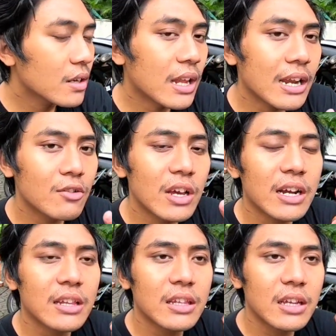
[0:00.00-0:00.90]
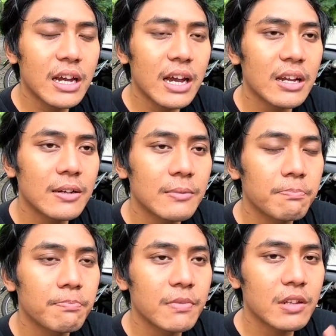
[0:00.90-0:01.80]
lalu yang ketiga
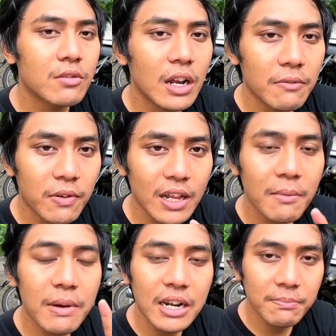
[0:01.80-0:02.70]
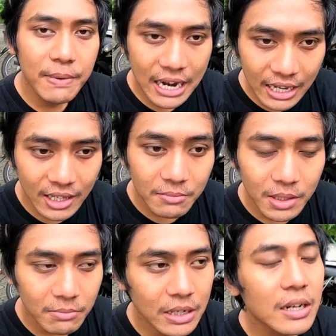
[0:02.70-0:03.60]
itu level yang paling parah
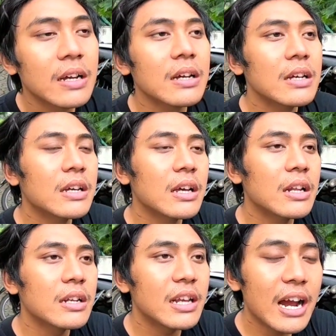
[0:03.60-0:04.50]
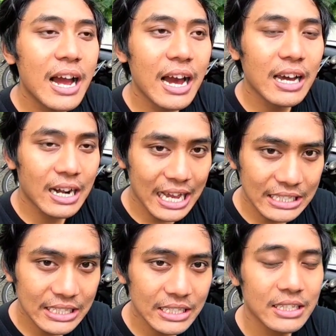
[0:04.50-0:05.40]
teman-teman dia nggak
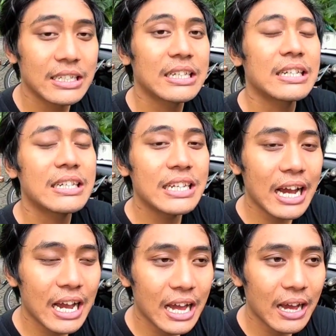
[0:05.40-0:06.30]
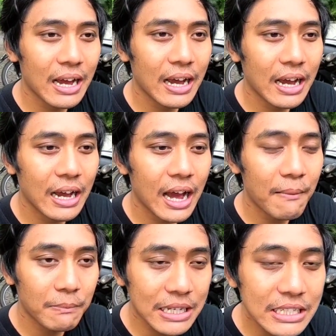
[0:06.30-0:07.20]
keras dia nggak
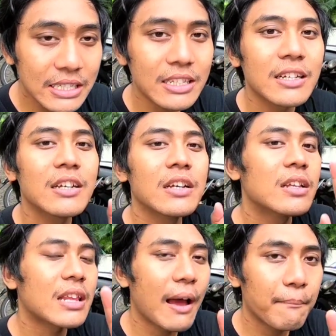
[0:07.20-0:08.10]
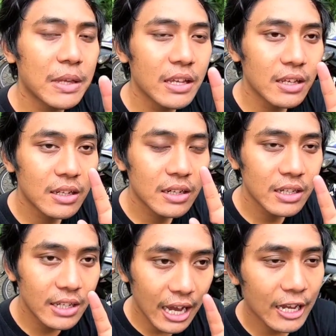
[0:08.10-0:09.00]
ambles tapi
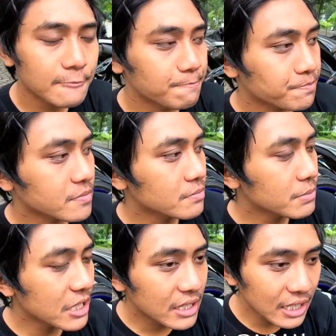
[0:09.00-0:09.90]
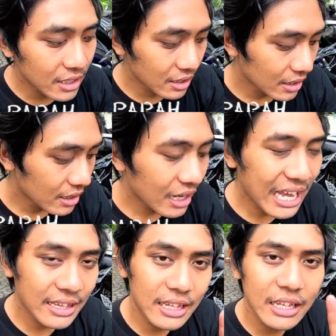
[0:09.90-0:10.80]
dia bikin
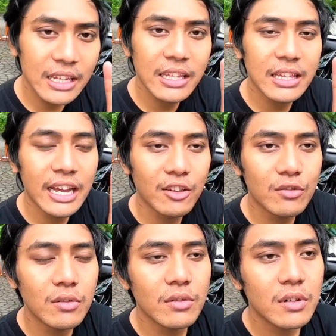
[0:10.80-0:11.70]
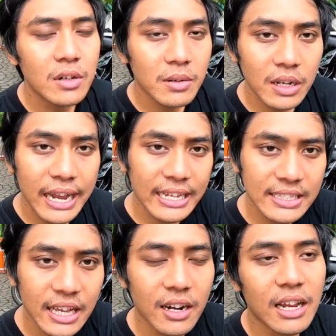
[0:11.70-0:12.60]
rantai kita itu
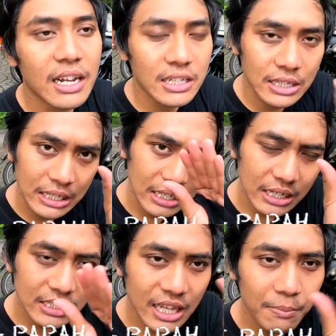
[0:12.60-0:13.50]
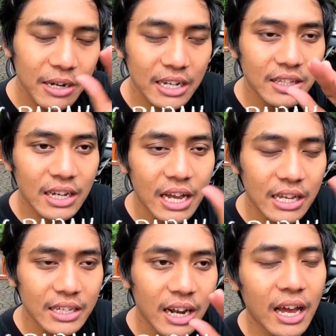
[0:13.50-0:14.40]
geser alias kestabilannya
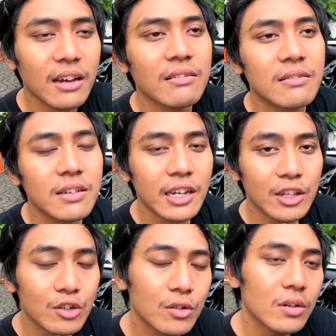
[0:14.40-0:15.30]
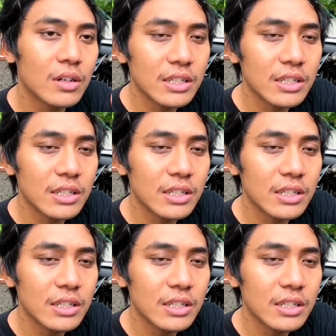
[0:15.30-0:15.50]
nggak hilang itu